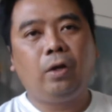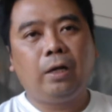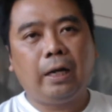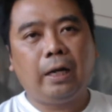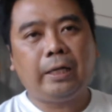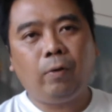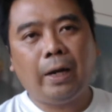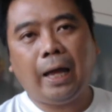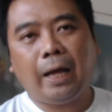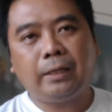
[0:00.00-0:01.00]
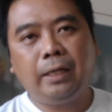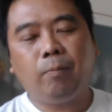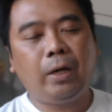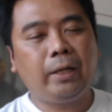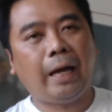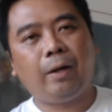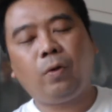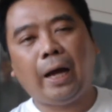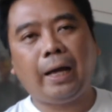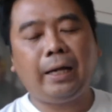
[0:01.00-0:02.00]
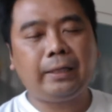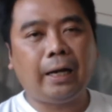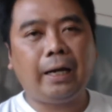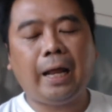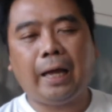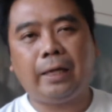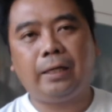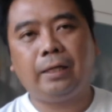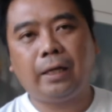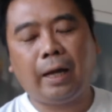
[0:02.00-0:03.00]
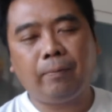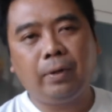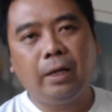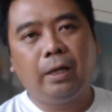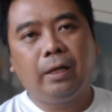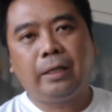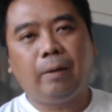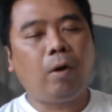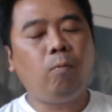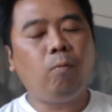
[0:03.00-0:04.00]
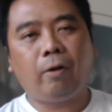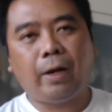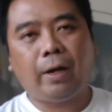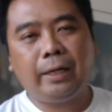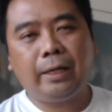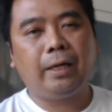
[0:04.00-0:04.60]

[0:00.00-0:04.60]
ระยะเวลาที่บริการลูกค้าในแต่ละรายนะครับ เก็บข้อมูลเหล่านั้นเนี่ย